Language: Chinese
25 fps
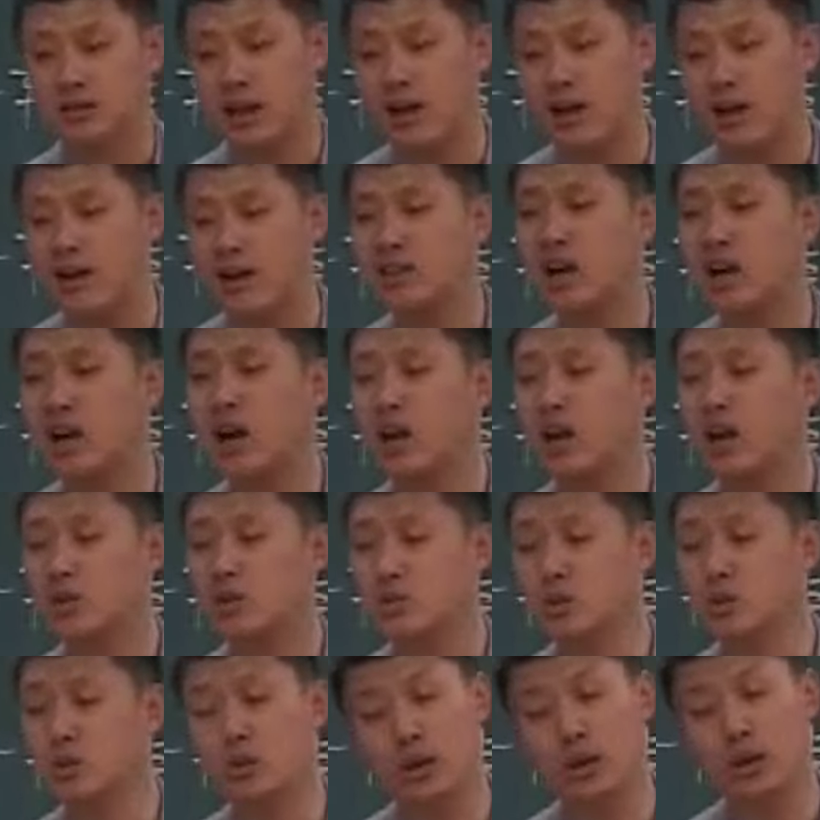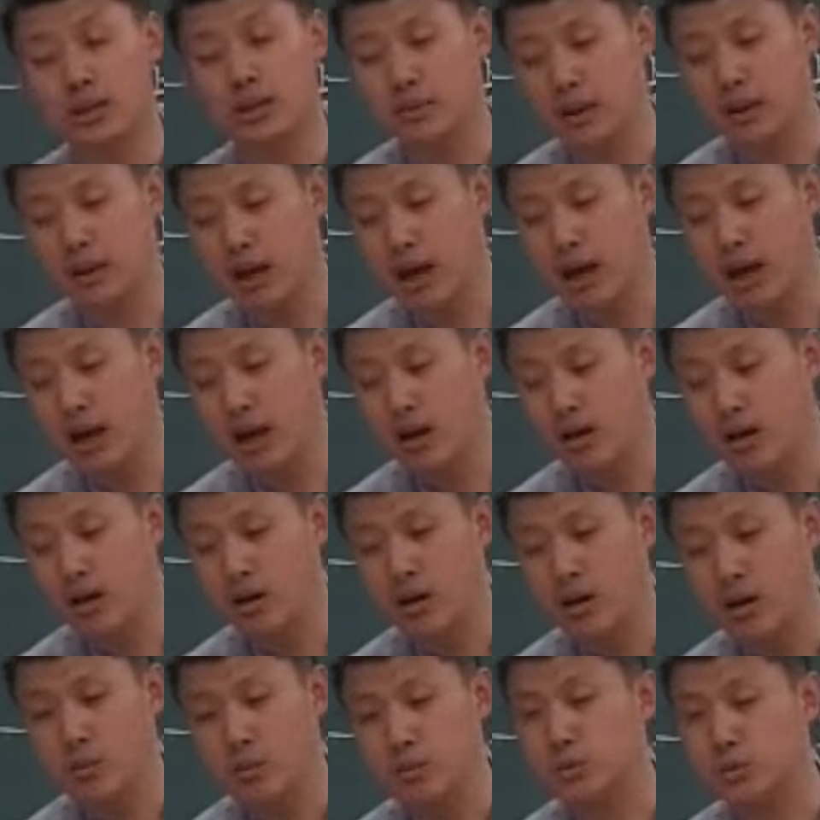打完仗了，军队怎么样？
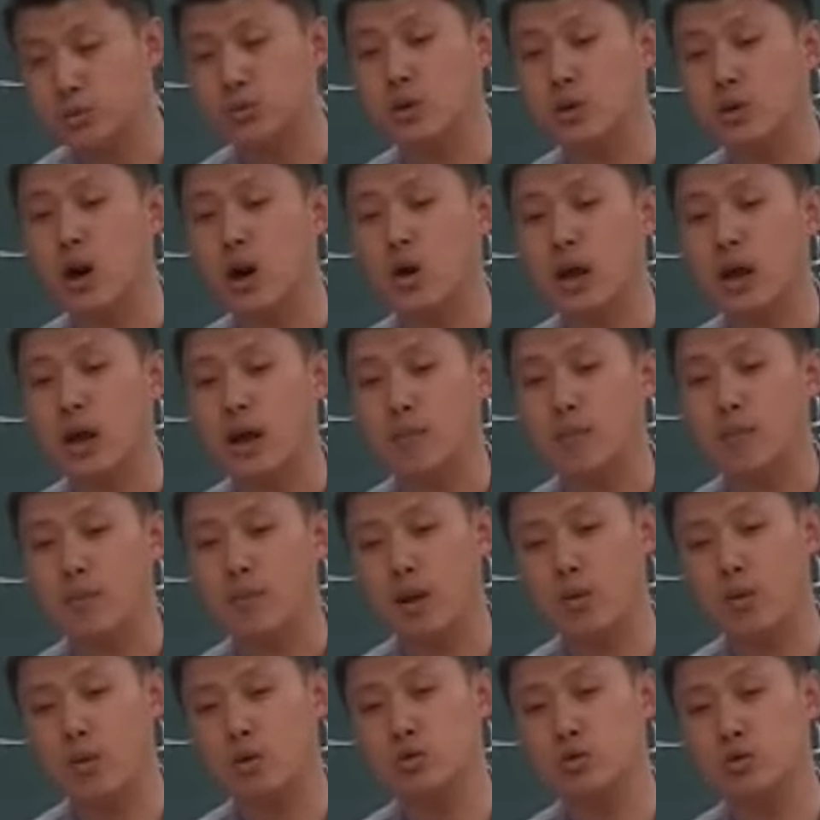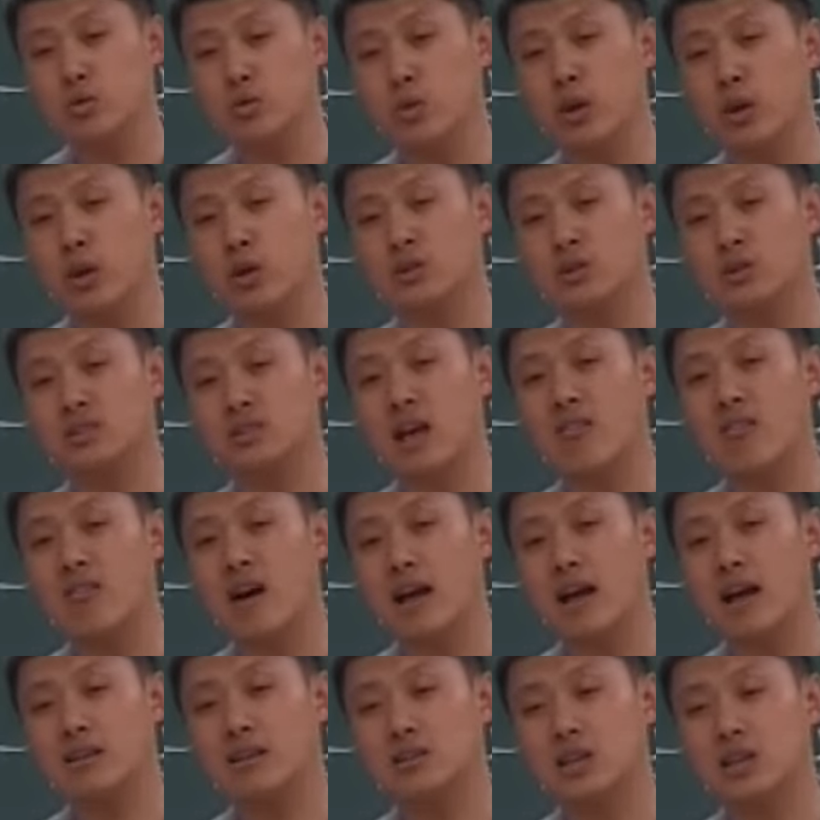不需要了。美国军队由三
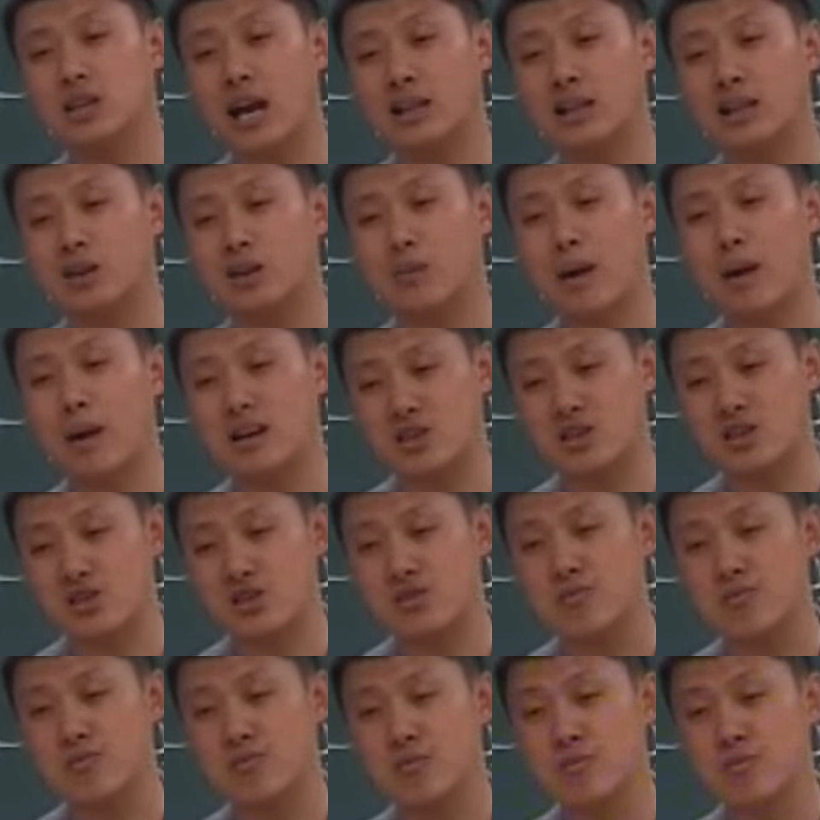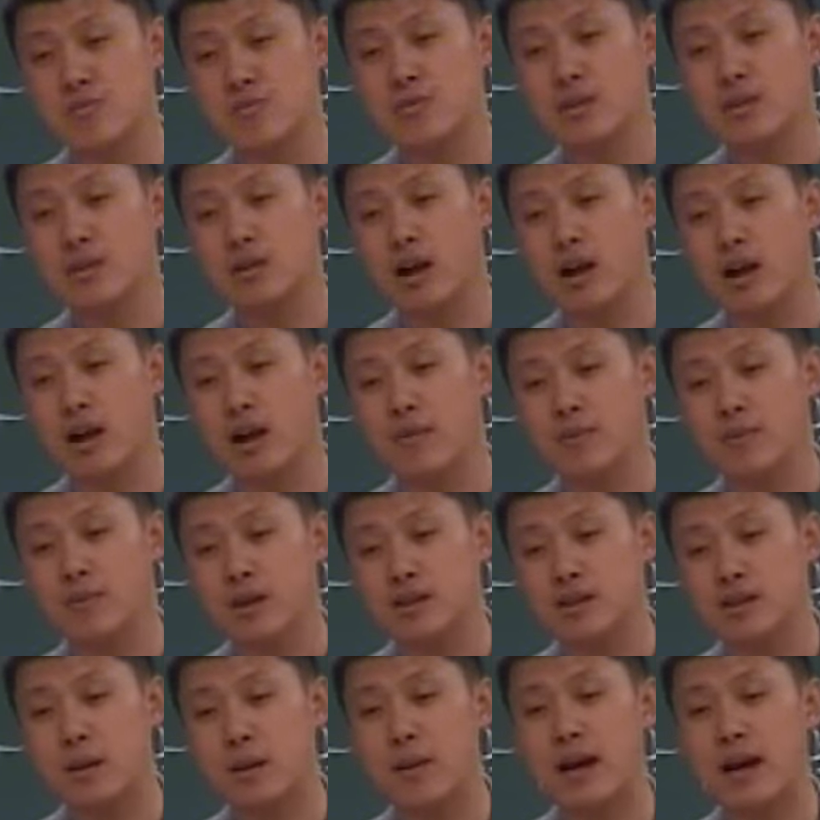万裁到了八十，啊，
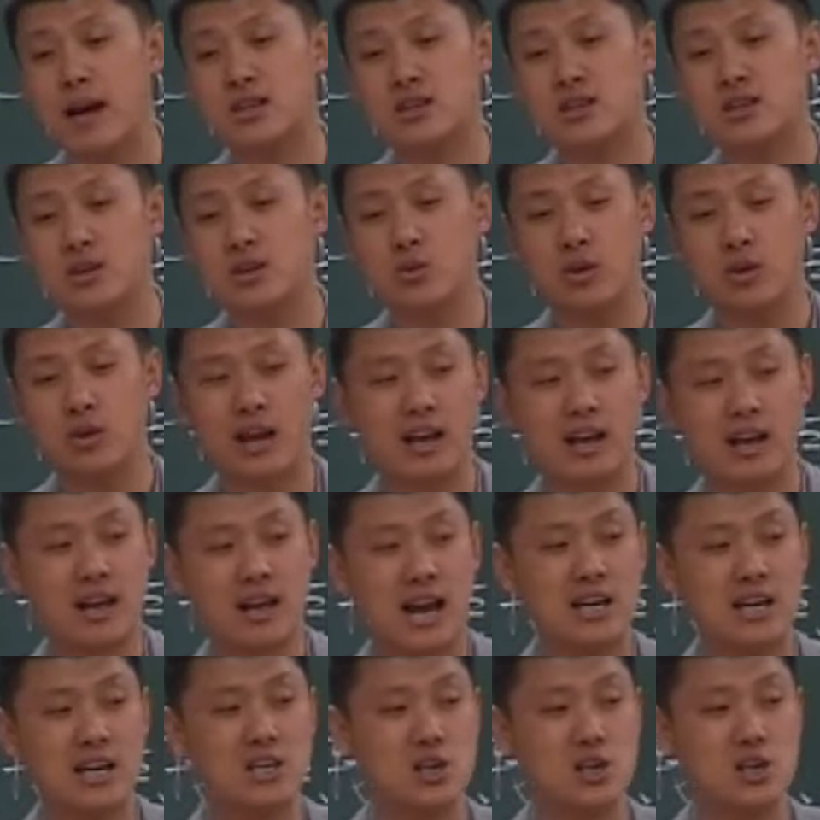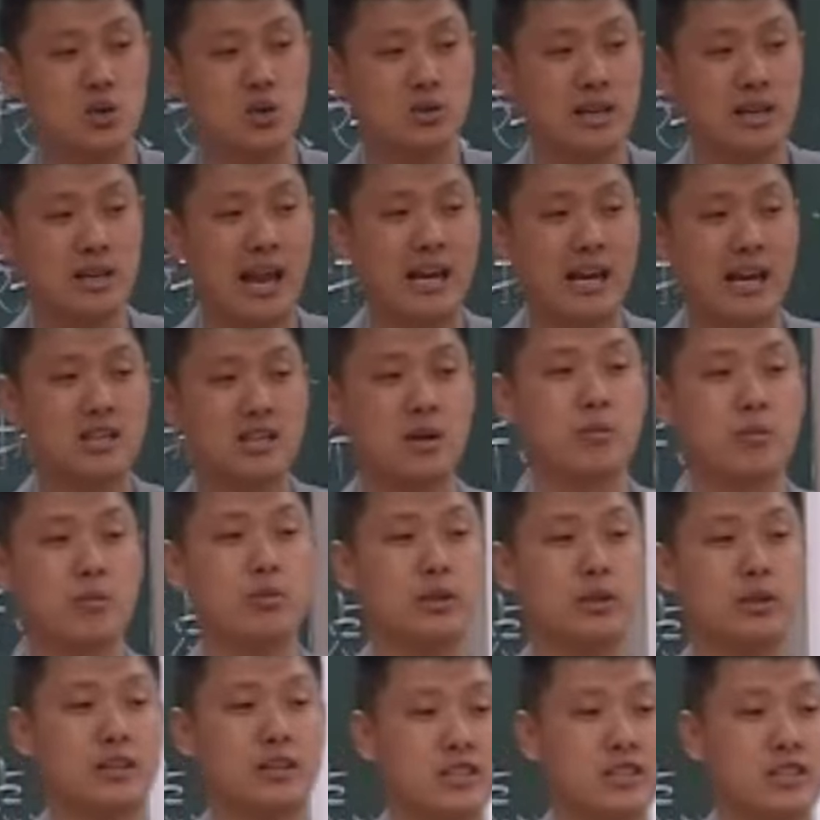这八十人用来看守财政部的